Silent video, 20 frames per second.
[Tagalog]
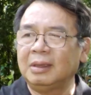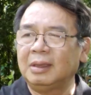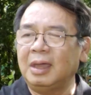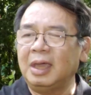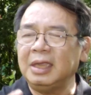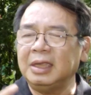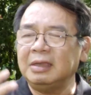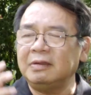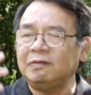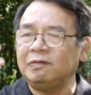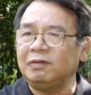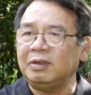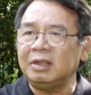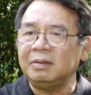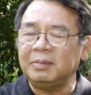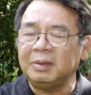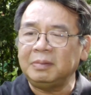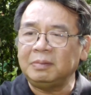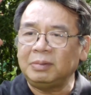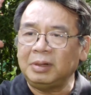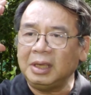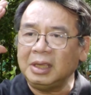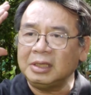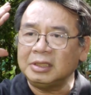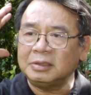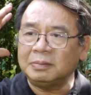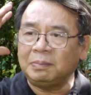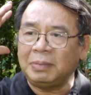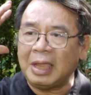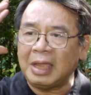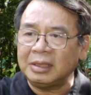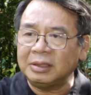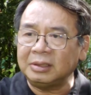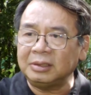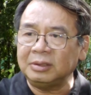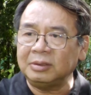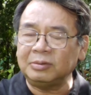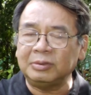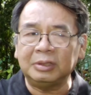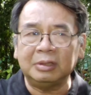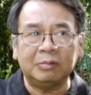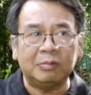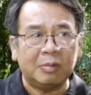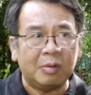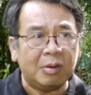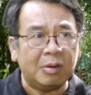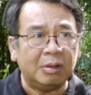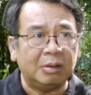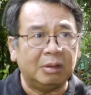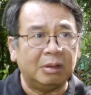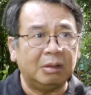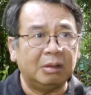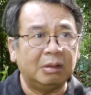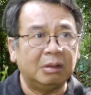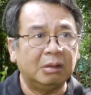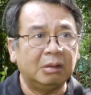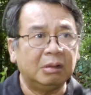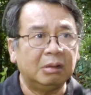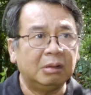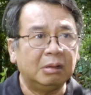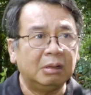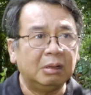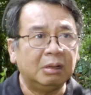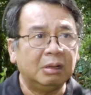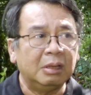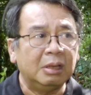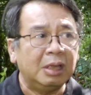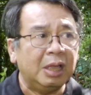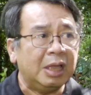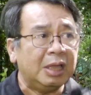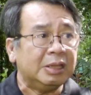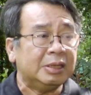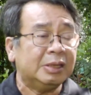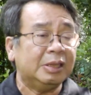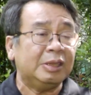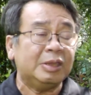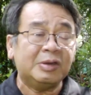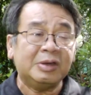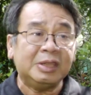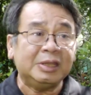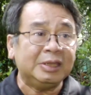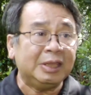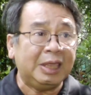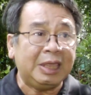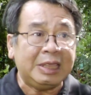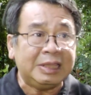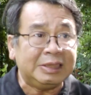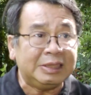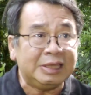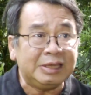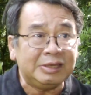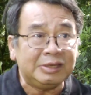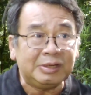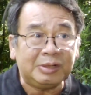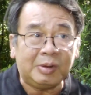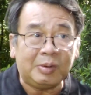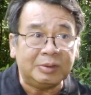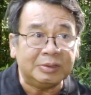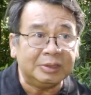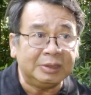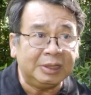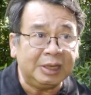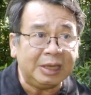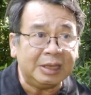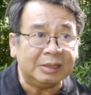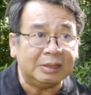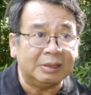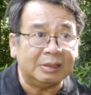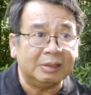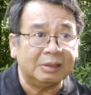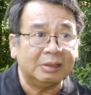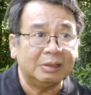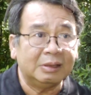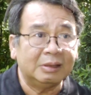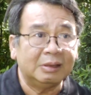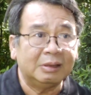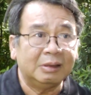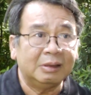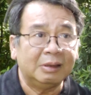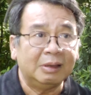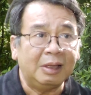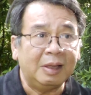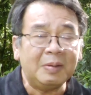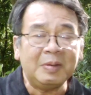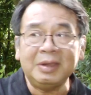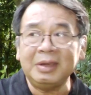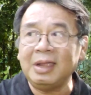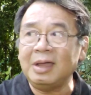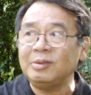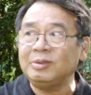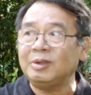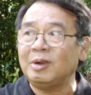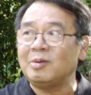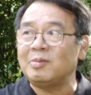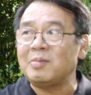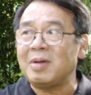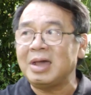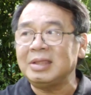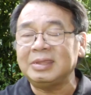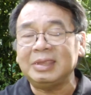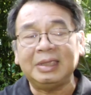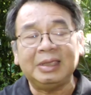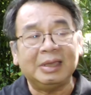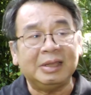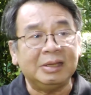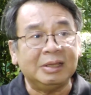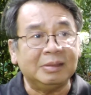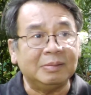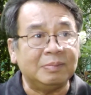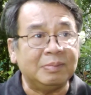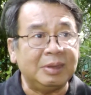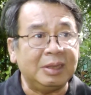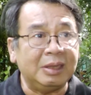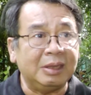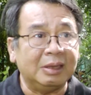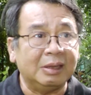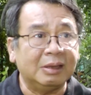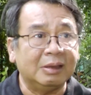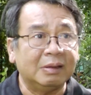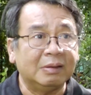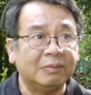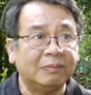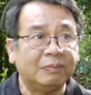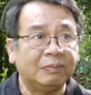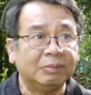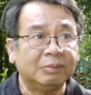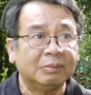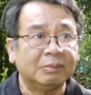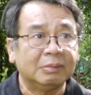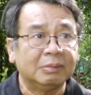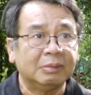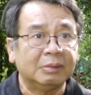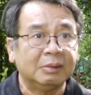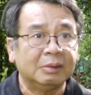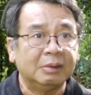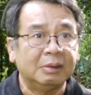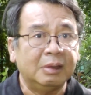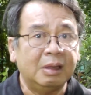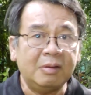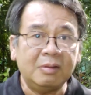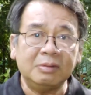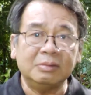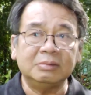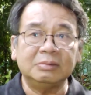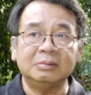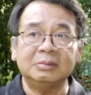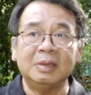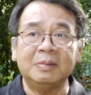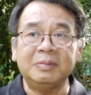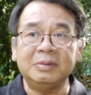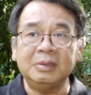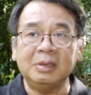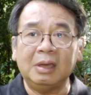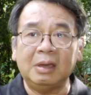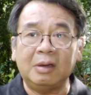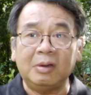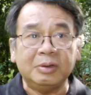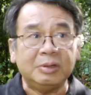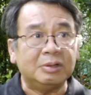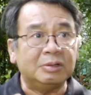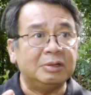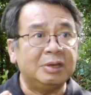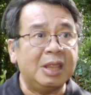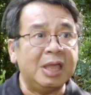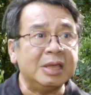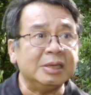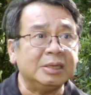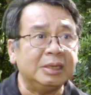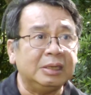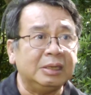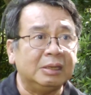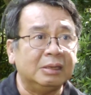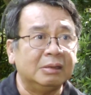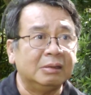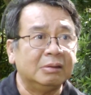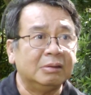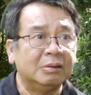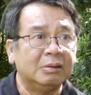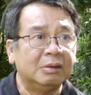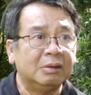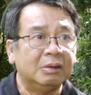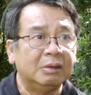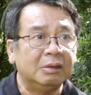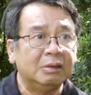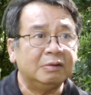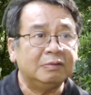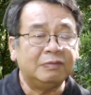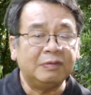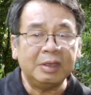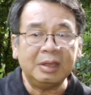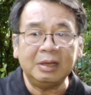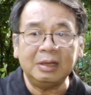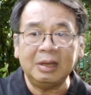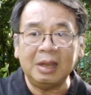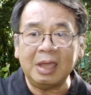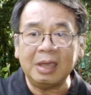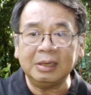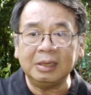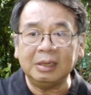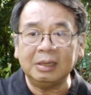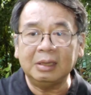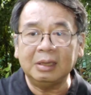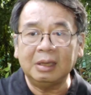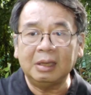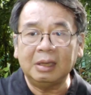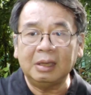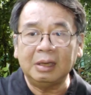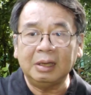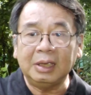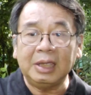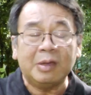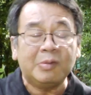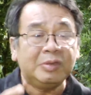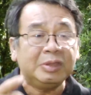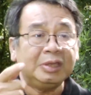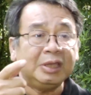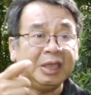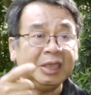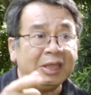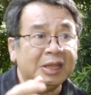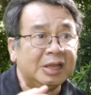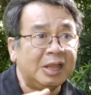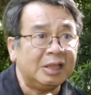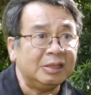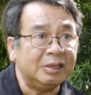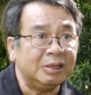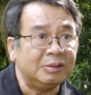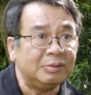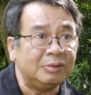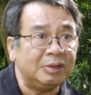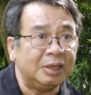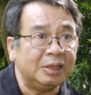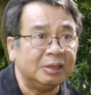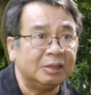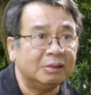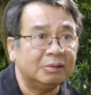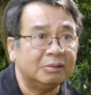I can feel my brain splattered on the wall. And you're an 18-year-old kid. I mean, how traumatic can it be? Oh, sabi niya, oh, you're lucky. You're very lucky. Gawin kaya natin ulit.